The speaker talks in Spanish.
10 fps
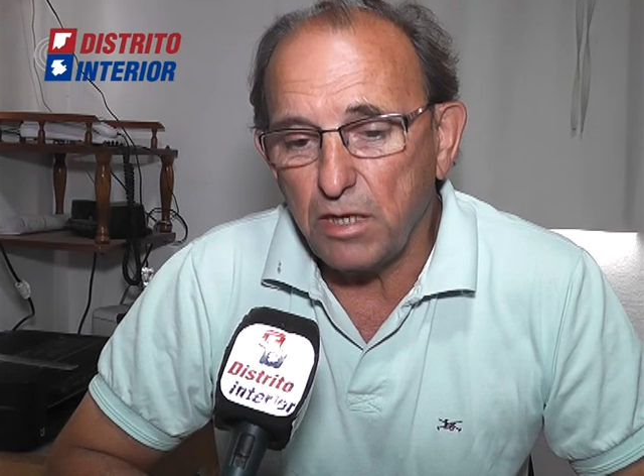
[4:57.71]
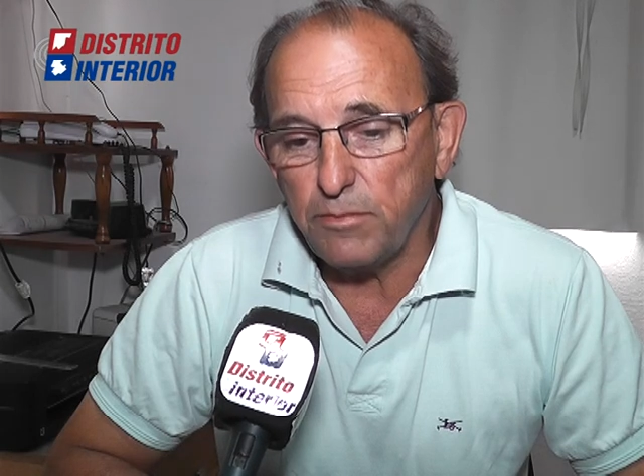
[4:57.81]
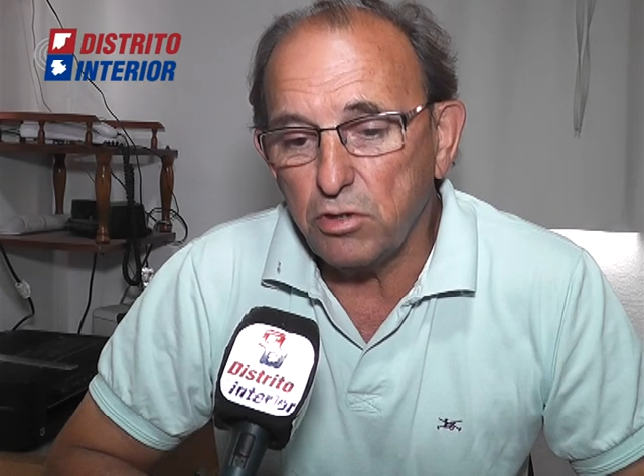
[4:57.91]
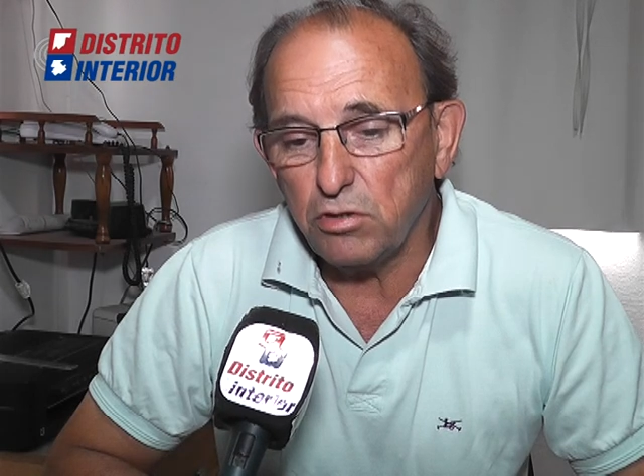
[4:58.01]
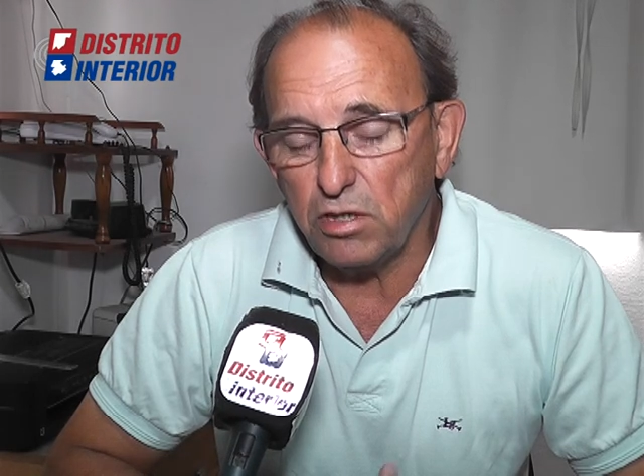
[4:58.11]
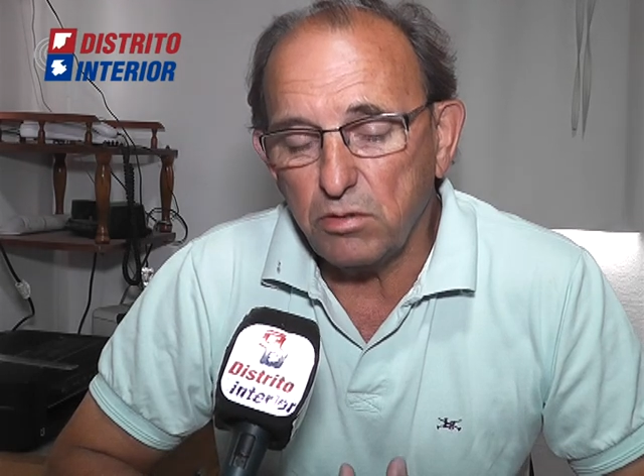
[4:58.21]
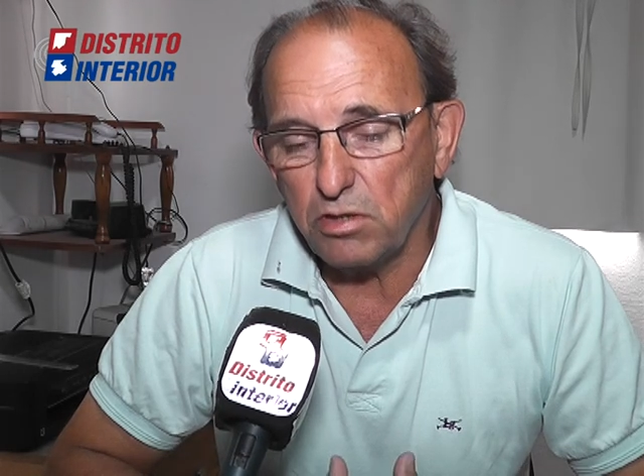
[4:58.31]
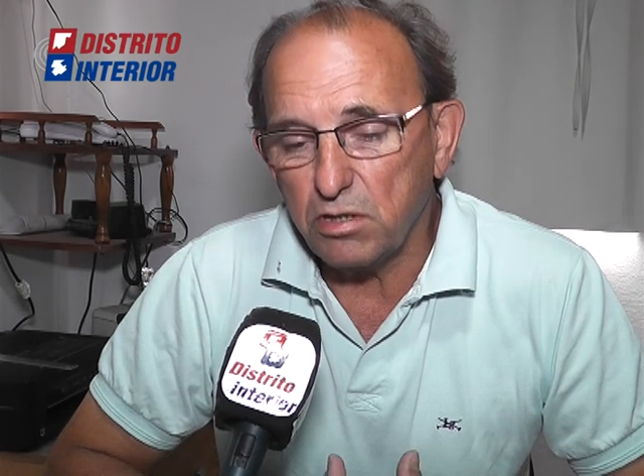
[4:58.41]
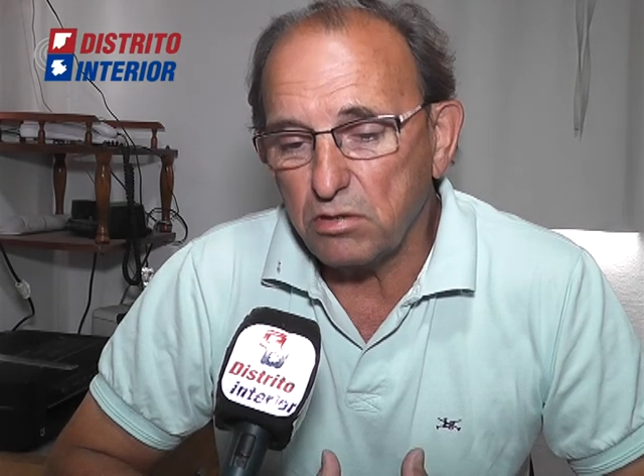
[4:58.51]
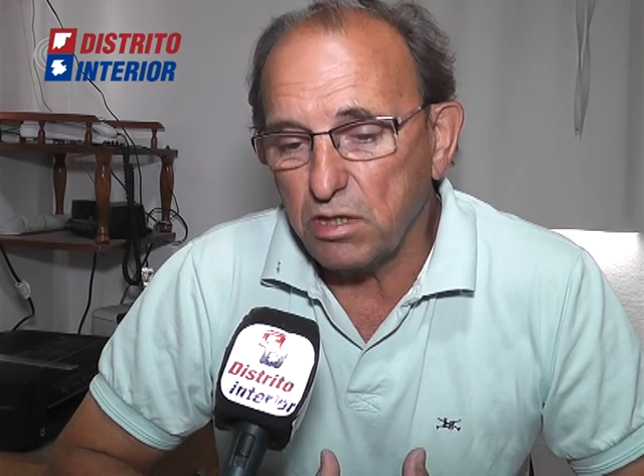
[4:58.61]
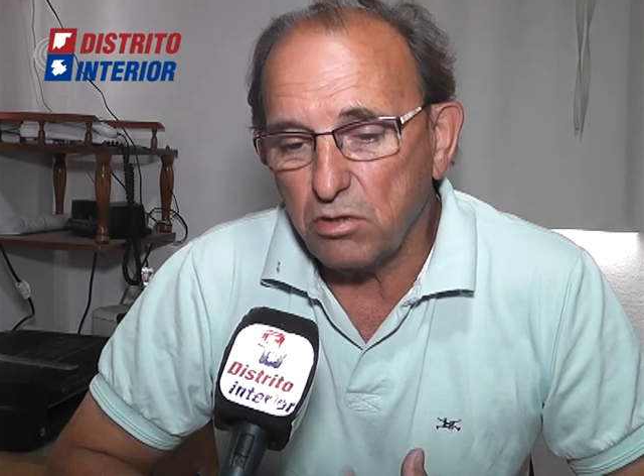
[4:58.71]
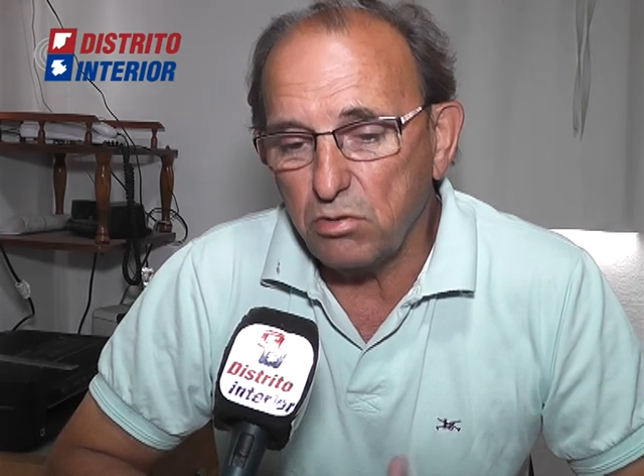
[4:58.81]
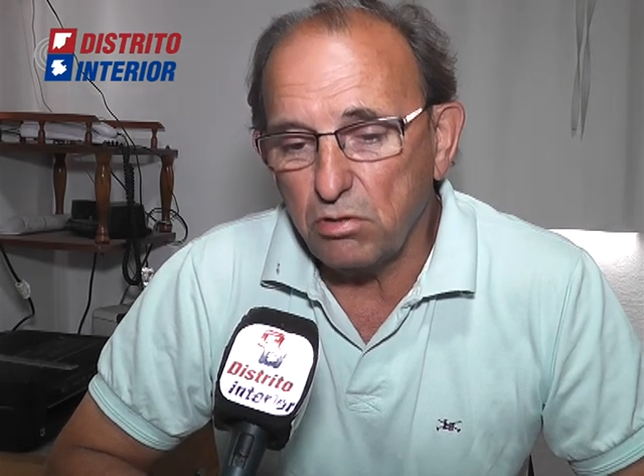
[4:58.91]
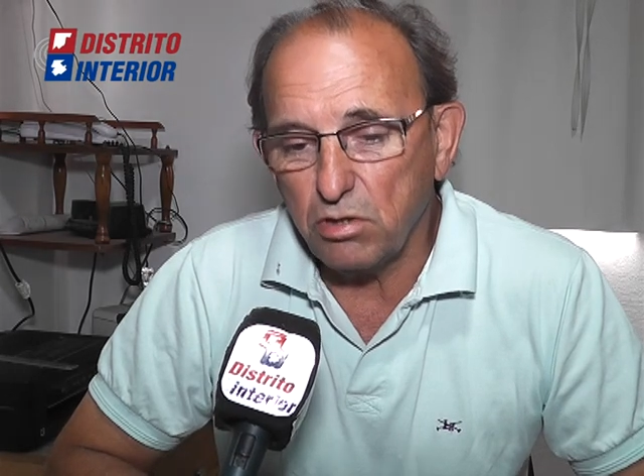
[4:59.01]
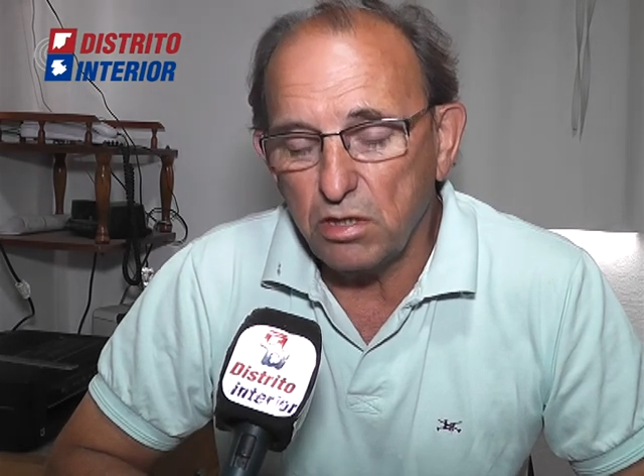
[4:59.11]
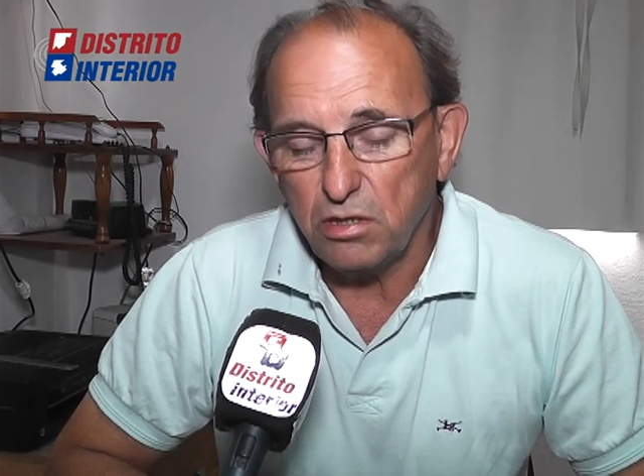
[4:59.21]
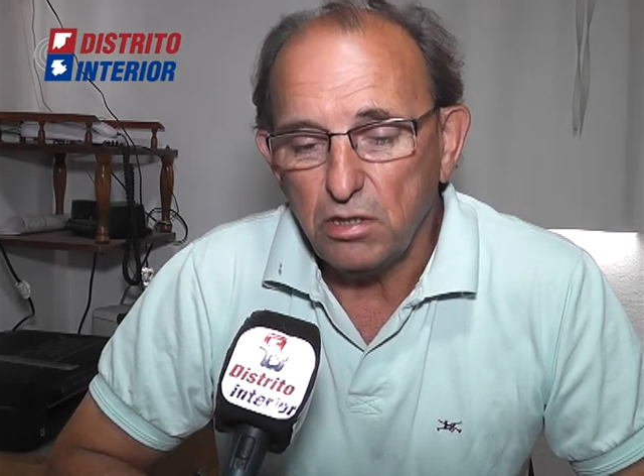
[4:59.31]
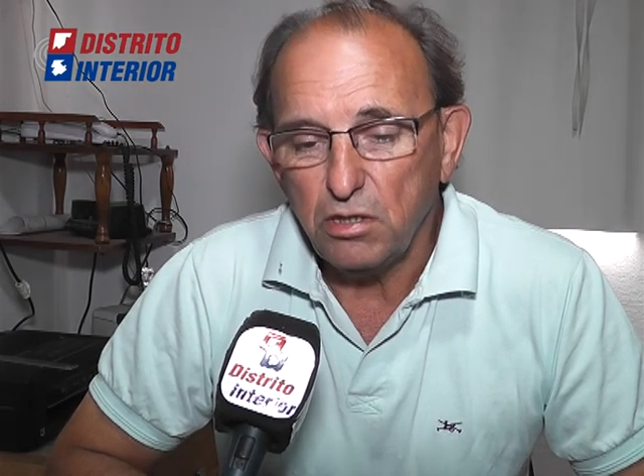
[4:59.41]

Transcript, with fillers: camiones, bueno, calculo que